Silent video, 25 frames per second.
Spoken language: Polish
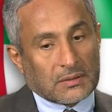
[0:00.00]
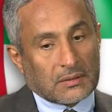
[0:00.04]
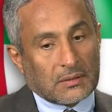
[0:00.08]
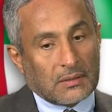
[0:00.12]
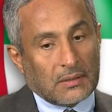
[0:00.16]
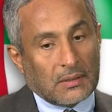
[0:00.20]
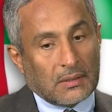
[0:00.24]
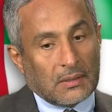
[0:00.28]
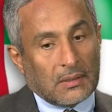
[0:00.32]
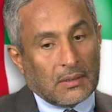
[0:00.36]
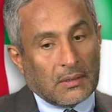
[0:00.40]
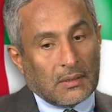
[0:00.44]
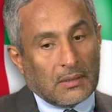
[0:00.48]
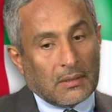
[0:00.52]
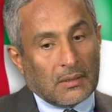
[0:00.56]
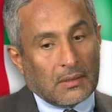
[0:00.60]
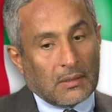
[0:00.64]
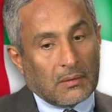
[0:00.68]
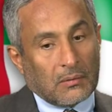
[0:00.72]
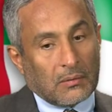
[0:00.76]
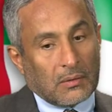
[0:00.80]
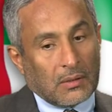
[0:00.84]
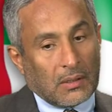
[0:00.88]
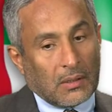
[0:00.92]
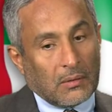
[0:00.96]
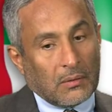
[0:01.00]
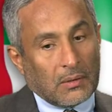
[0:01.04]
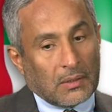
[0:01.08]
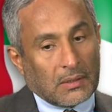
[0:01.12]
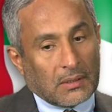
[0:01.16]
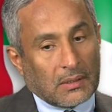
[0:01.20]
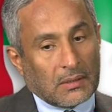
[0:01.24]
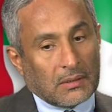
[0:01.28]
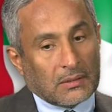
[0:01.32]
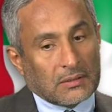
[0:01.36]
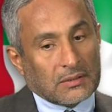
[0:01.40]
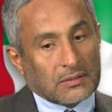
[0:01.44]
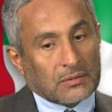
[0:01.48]
owszem,
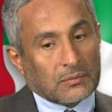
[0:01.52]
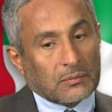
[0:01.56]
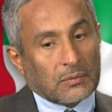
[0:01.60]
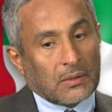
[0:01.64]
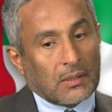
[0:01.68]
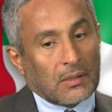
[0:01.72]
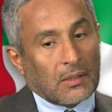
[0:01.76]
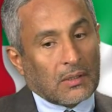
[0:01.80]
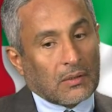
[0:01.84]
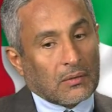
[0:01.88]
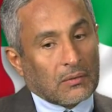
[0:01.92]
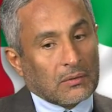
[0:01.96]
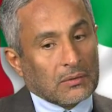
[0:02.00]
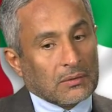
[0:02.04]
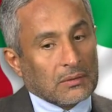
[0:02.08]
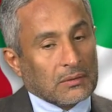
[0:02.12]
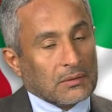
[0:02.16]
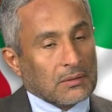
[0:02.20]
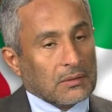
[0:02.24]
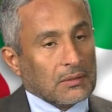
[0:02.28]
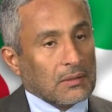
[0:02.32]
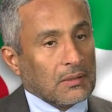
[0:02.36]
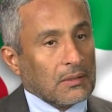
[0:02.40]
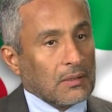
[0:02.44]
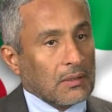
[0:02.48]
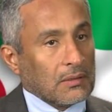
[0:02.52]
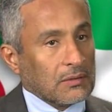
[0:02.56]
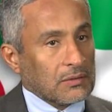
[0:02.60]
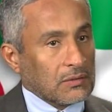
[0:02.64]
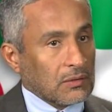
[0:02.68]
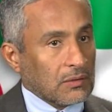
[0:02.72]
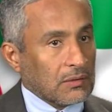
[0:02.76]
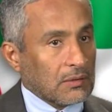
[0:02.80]
kontrolujemy bank centralny,